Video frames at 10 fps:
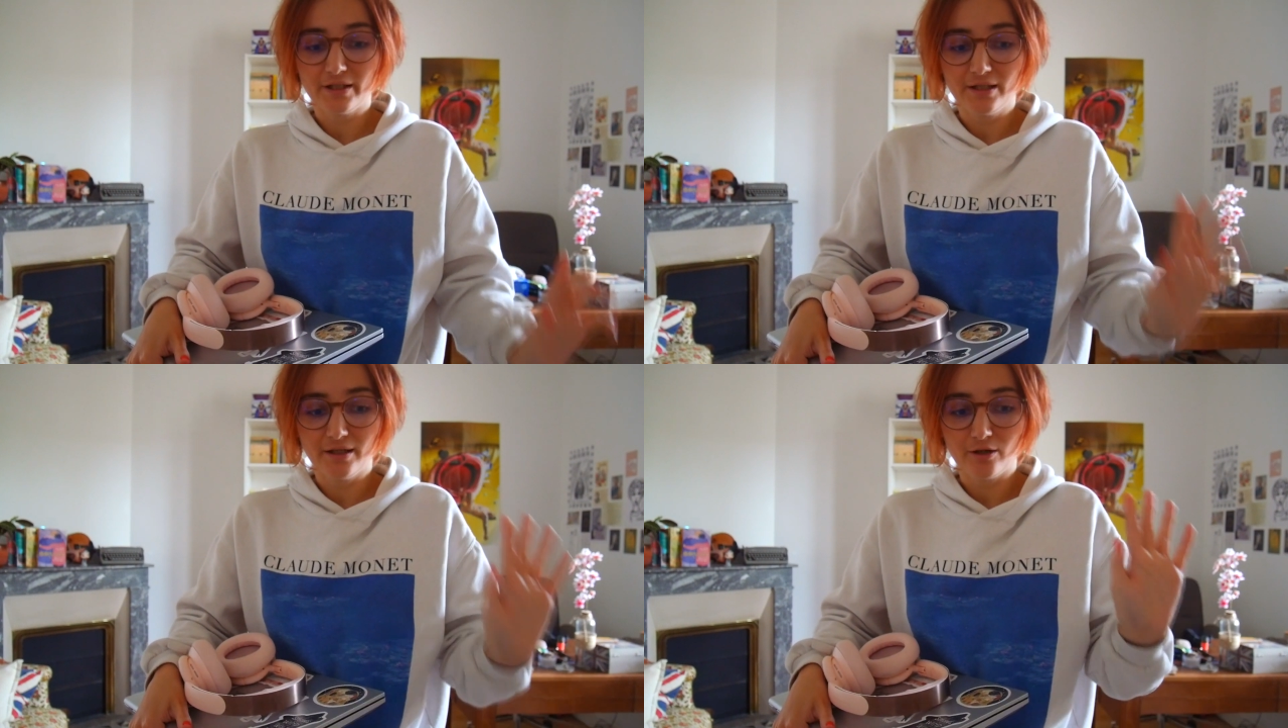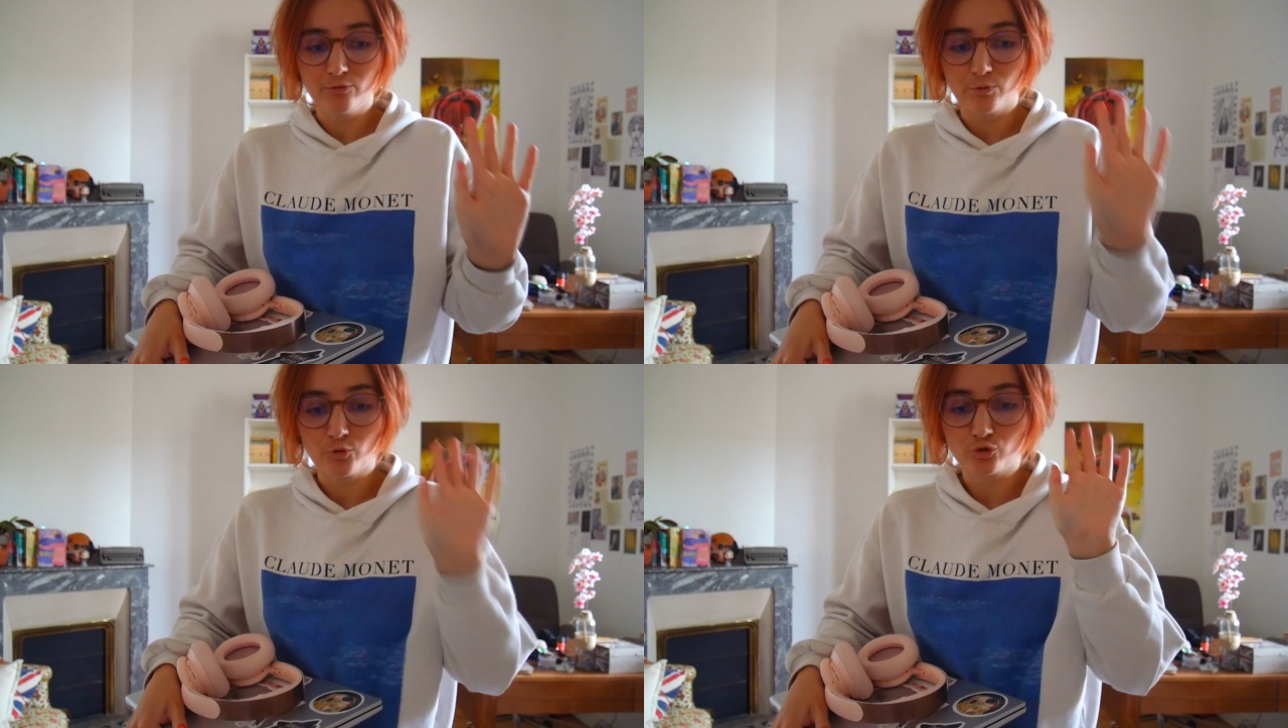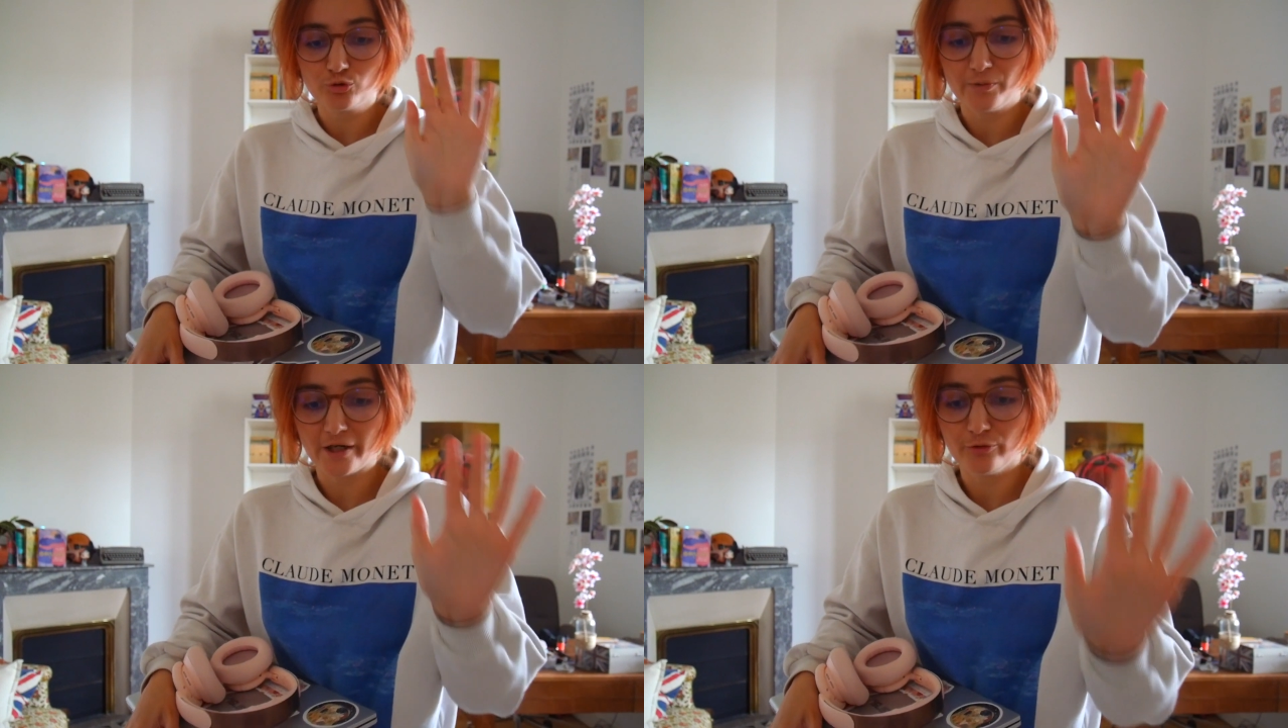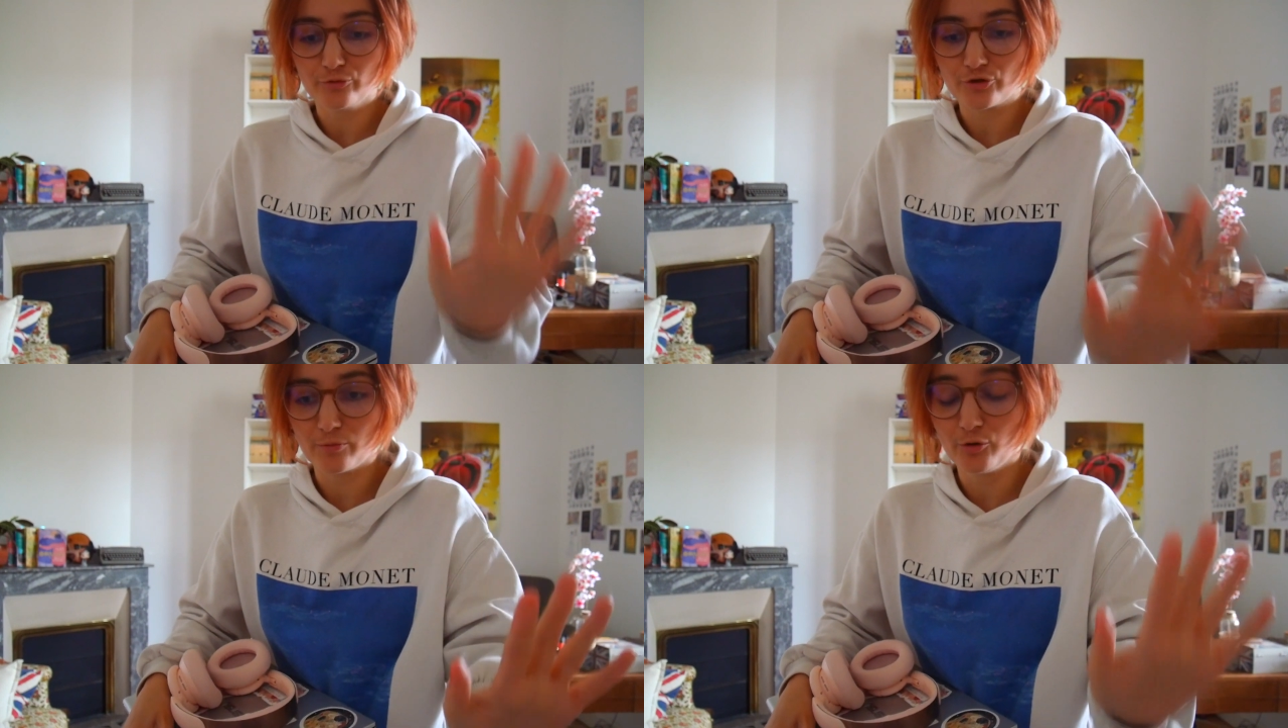Et là, au moment où je vous parle, nous
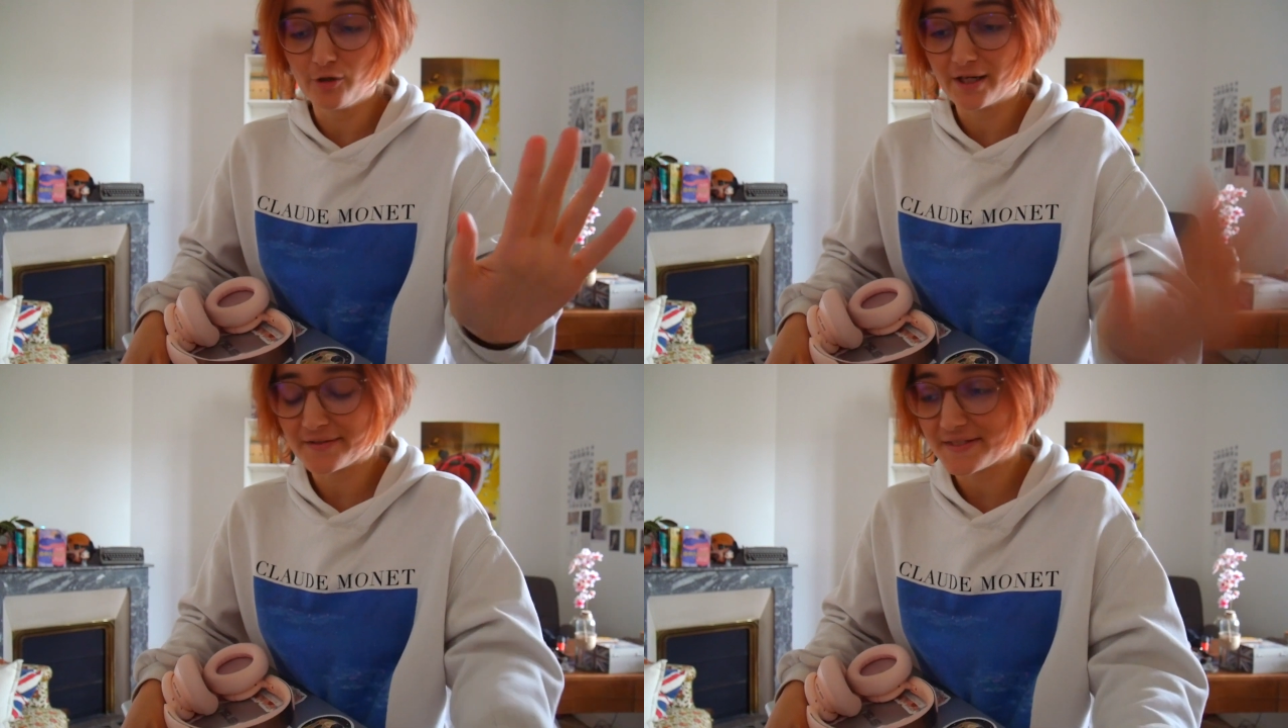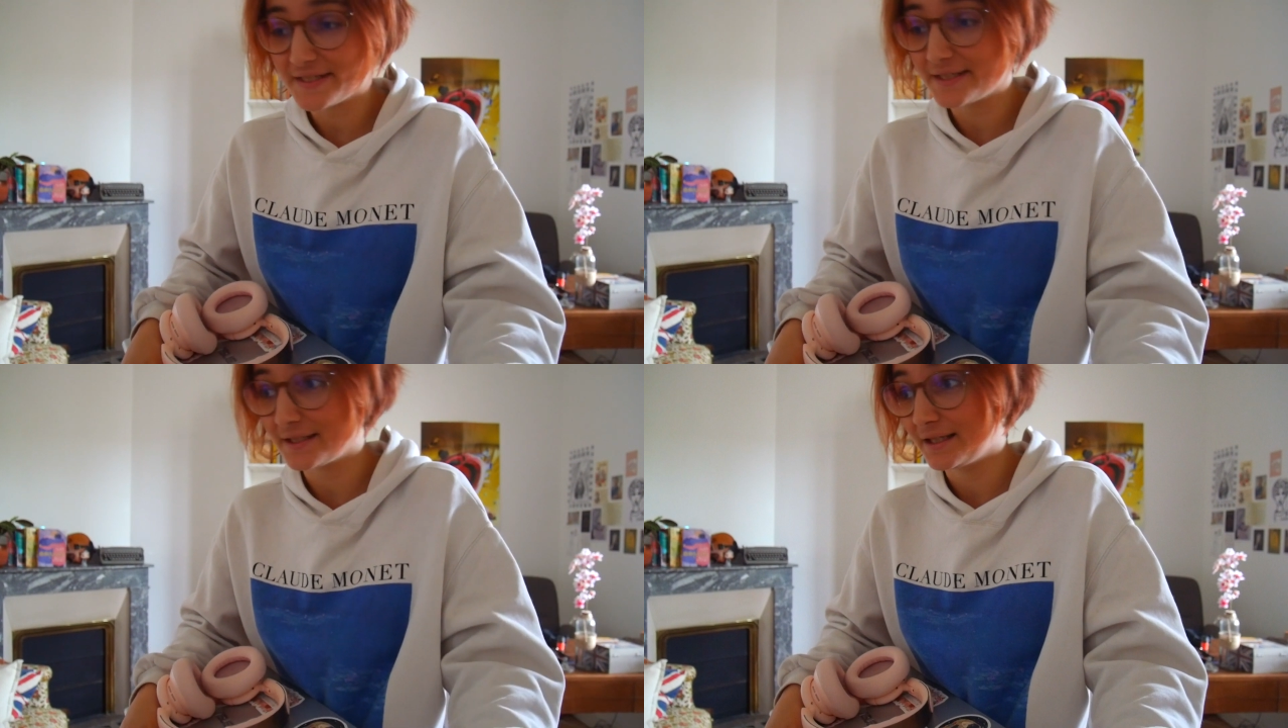sommes le lundi